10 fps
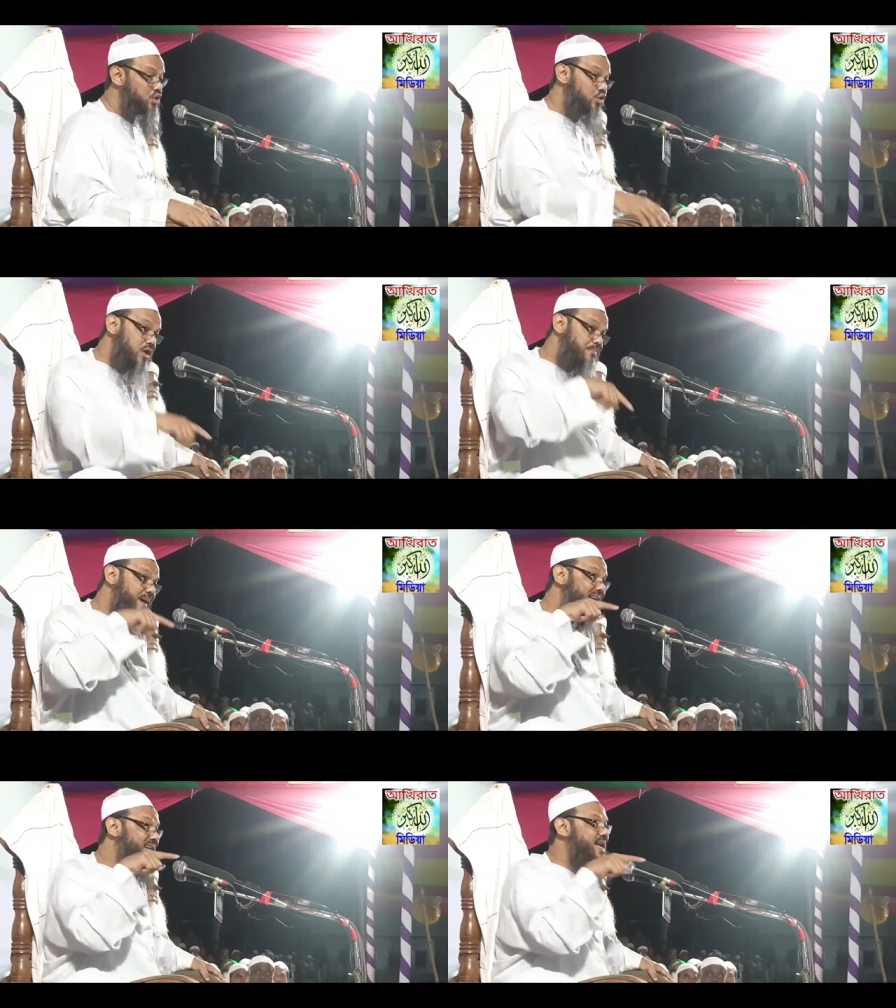যদি
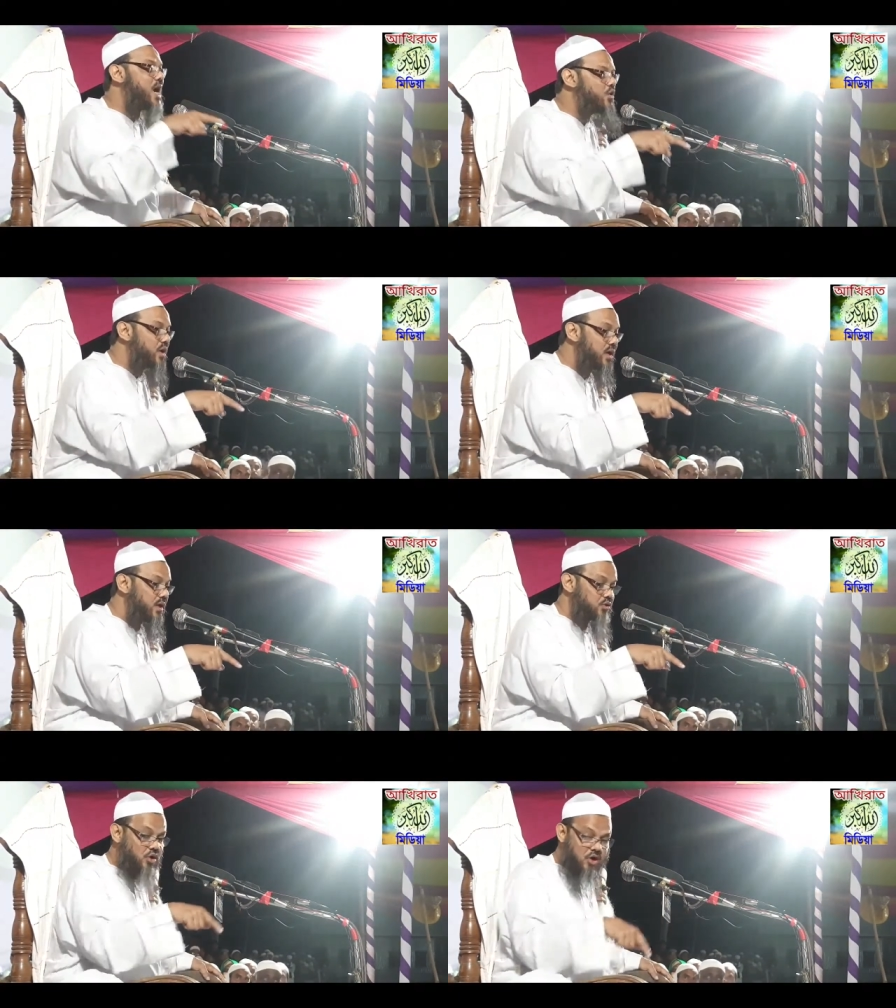ব্যাখ্যা করি
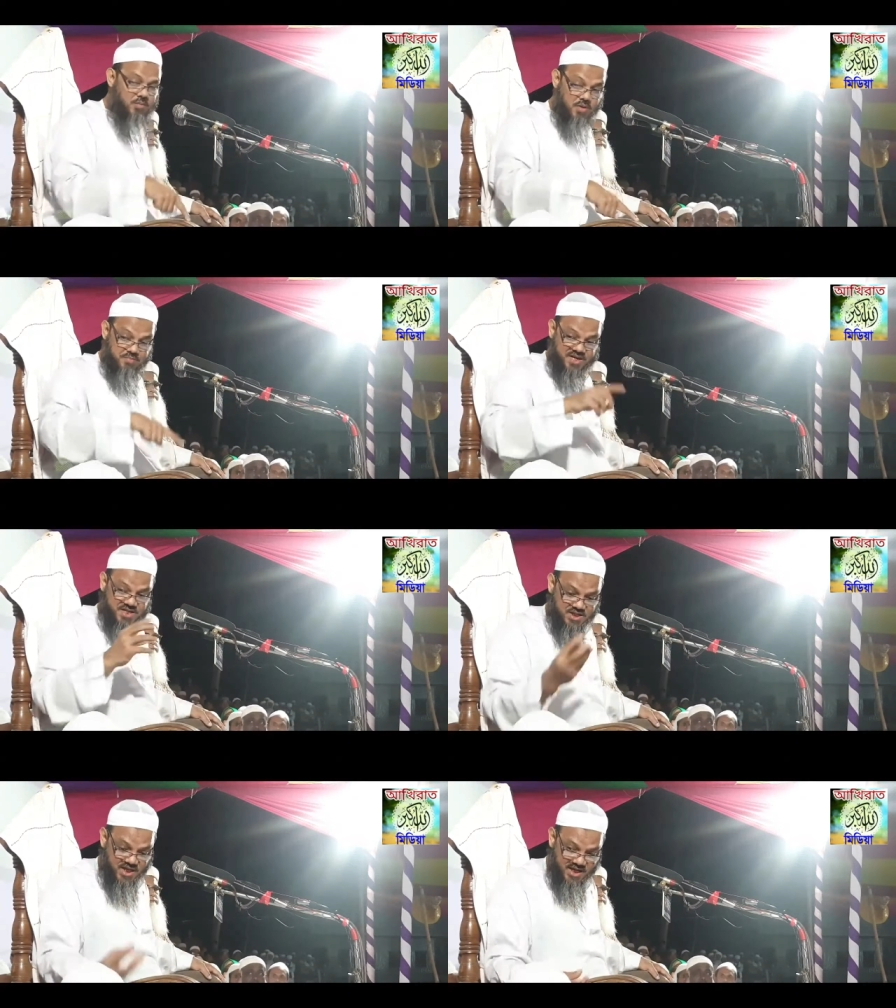তখন বলো
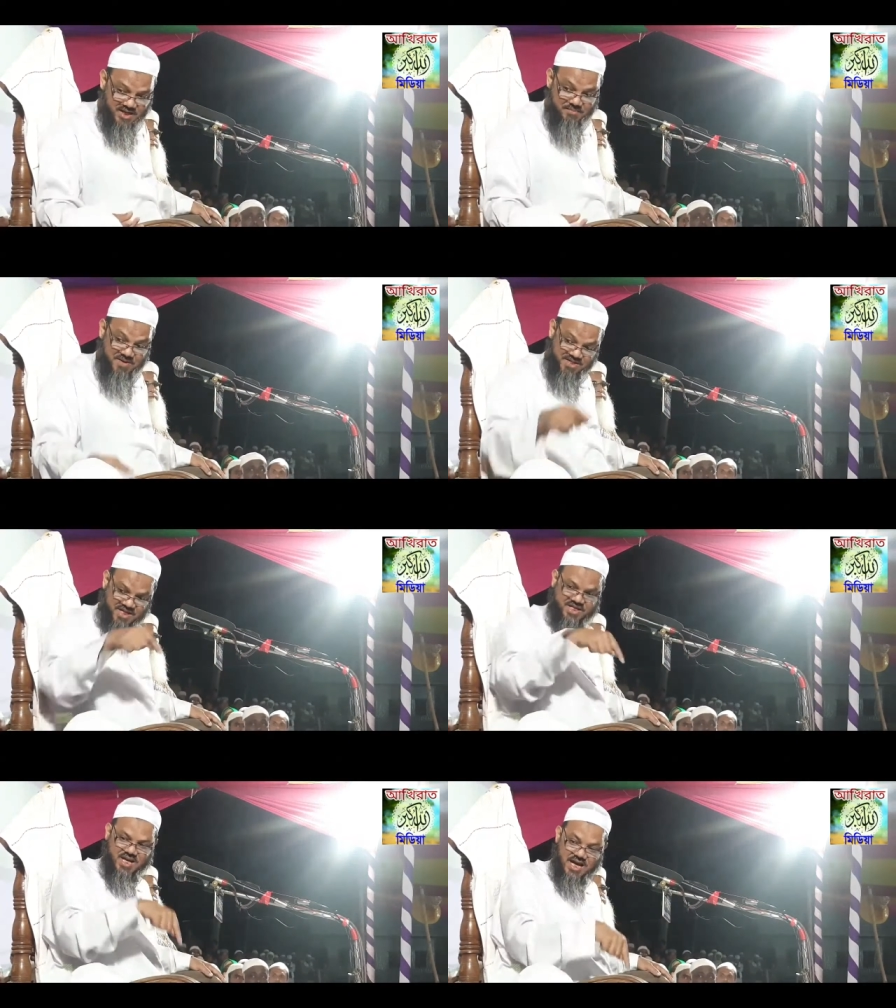মিষ্টি
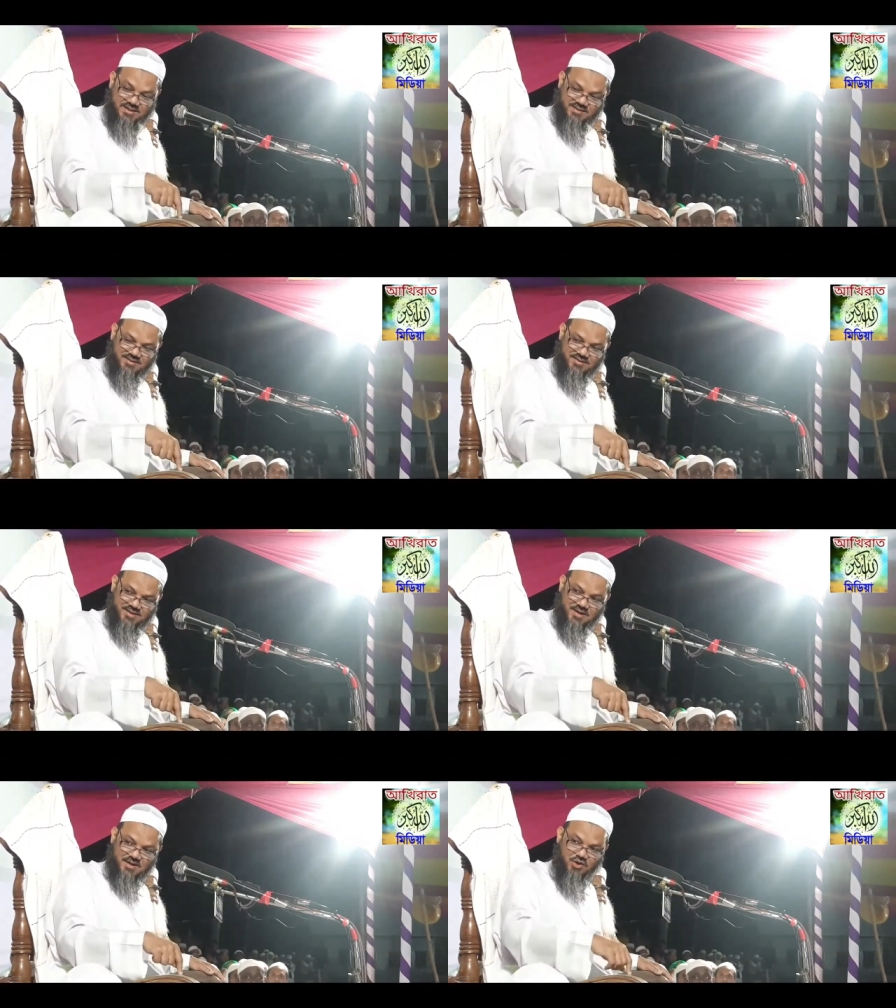মিষ্টির স্বাদ
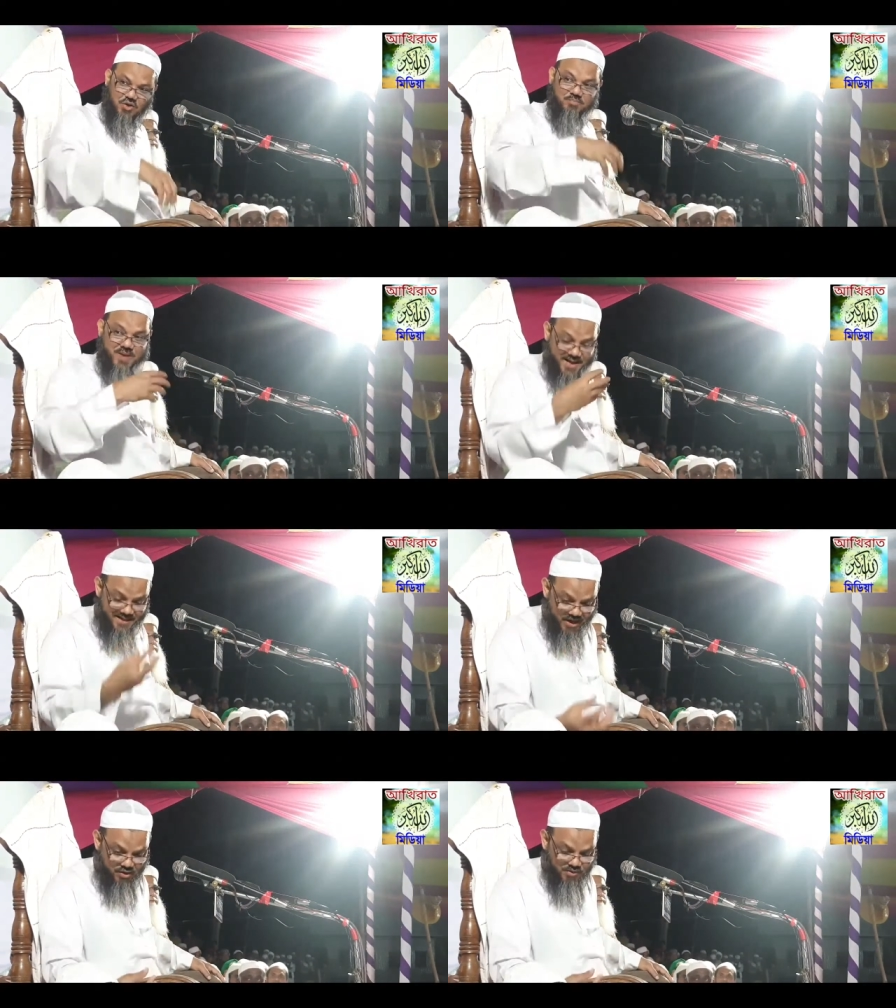যখন
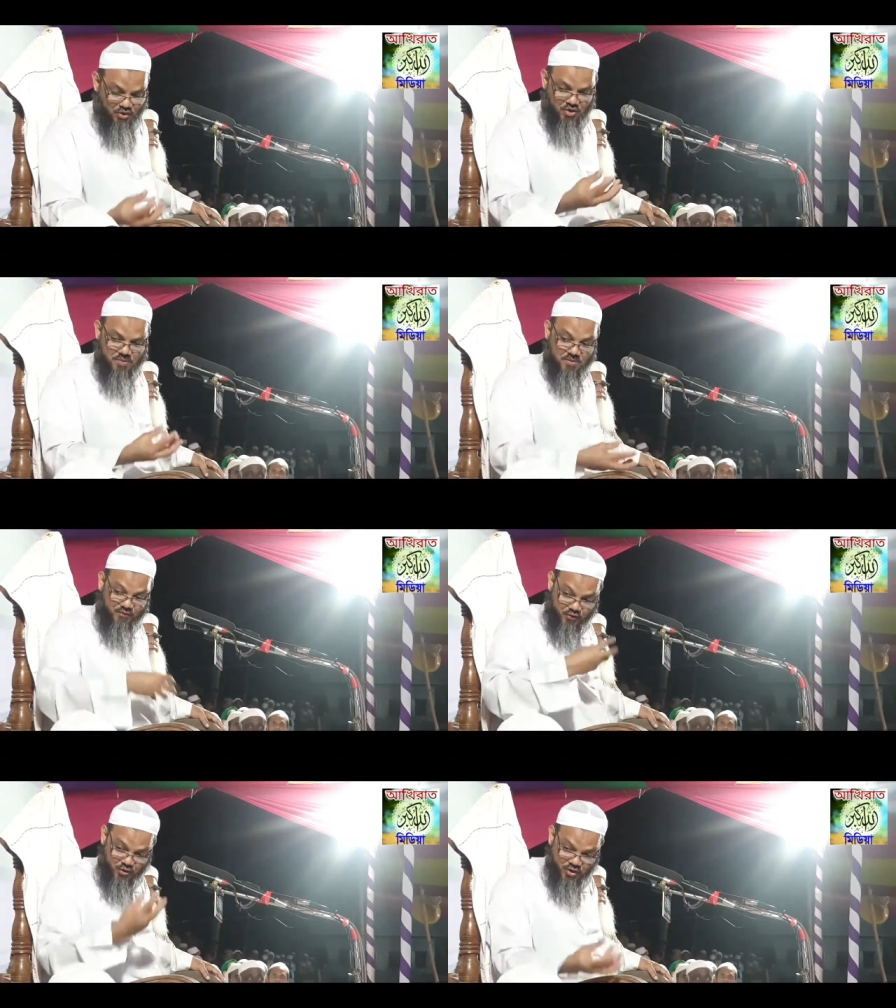ব্যাখ্যা করবো তখন বলবো
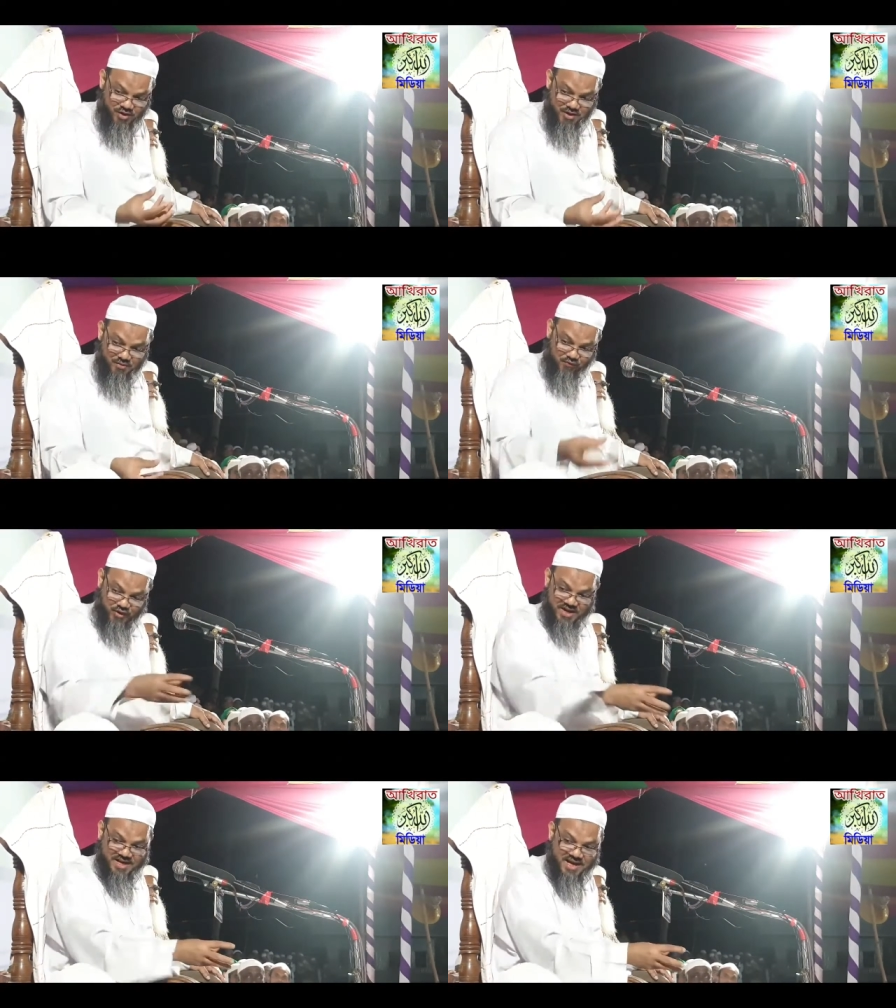ফুল
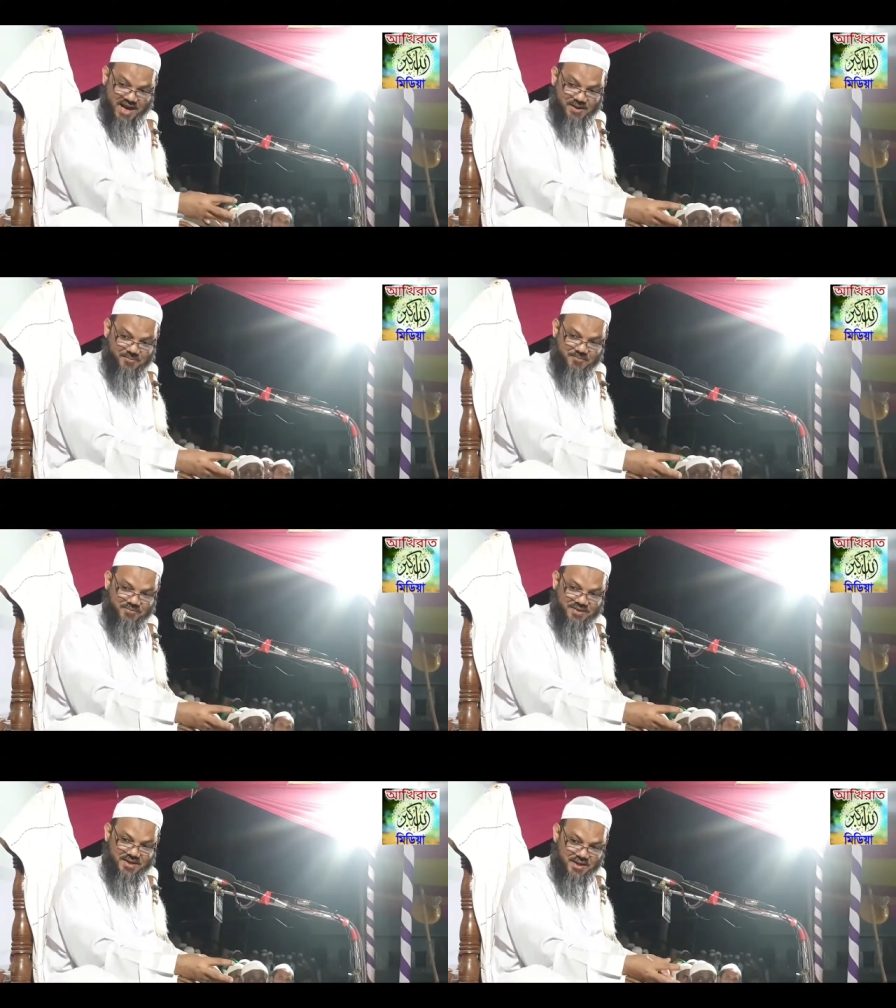ফুলের ঘেরান
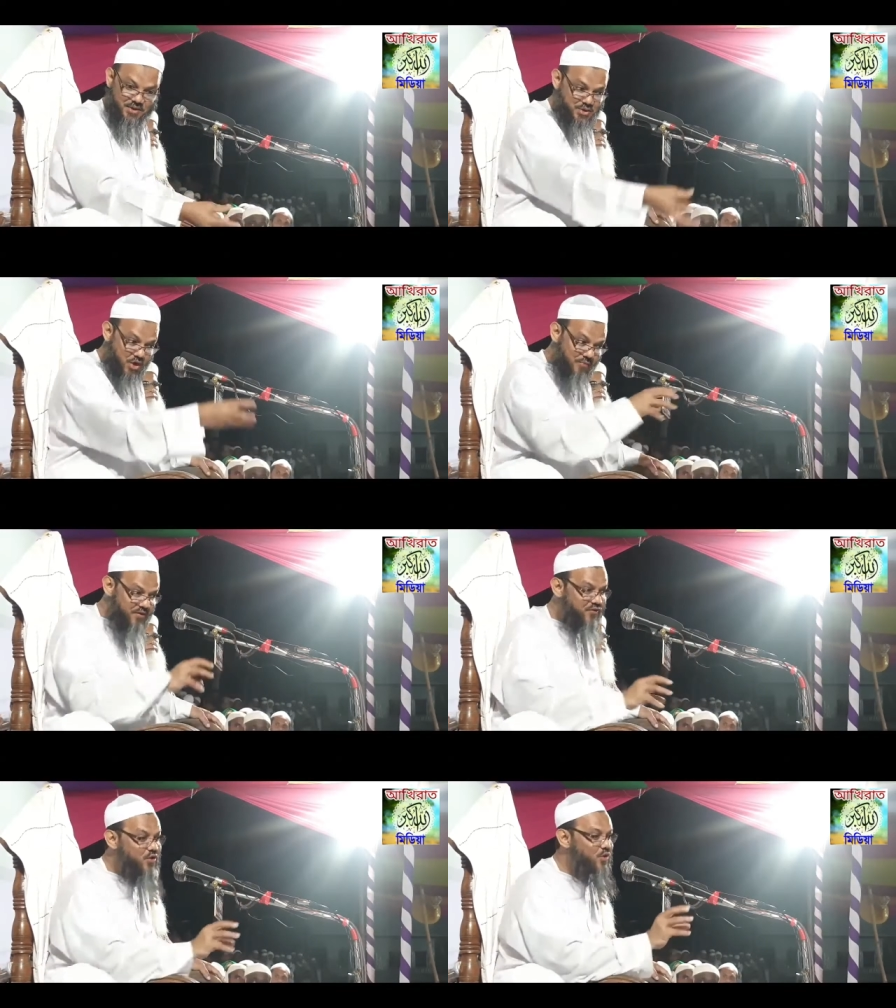কিন্তু সবই
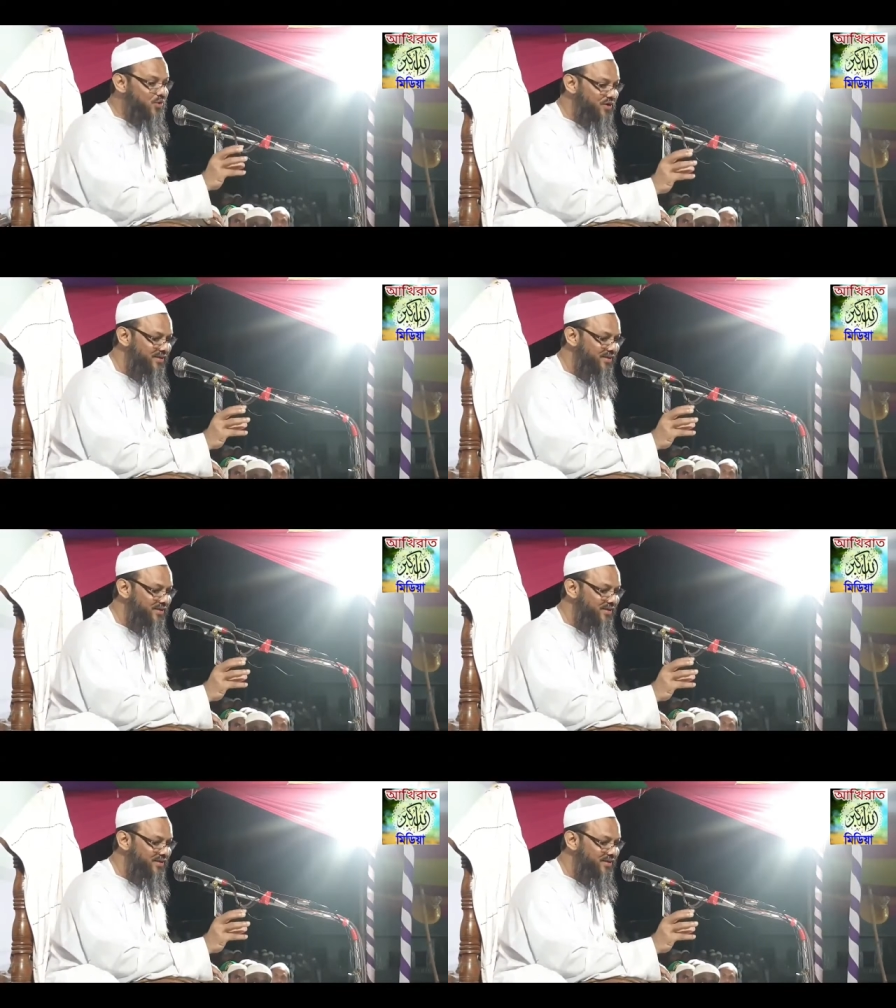ফুল